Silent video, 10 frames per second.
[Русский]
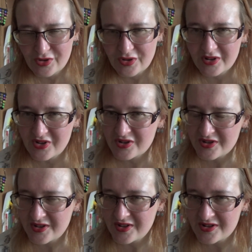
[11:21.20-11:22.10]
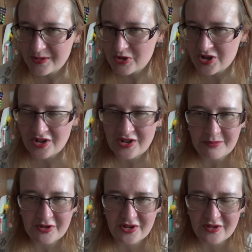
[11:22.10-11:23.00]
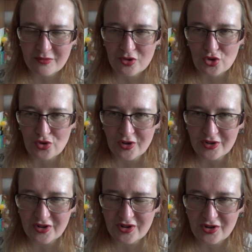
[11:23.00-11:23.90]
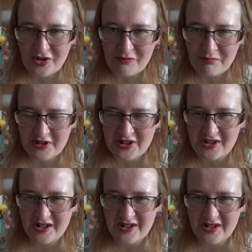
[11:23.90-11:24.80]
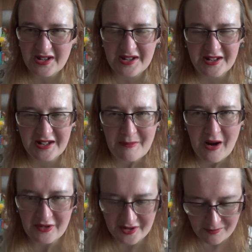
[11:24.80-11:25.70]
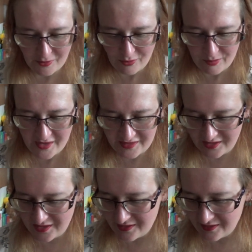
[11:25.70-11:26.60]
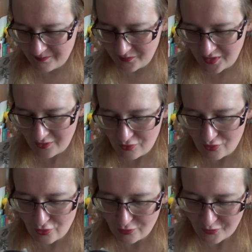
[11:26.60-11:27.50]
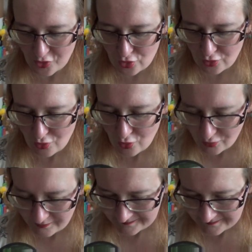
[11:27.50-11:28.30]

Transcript: какие-то такие запчасти написаны были, что я как-то почти стремалась покупать такую штуку.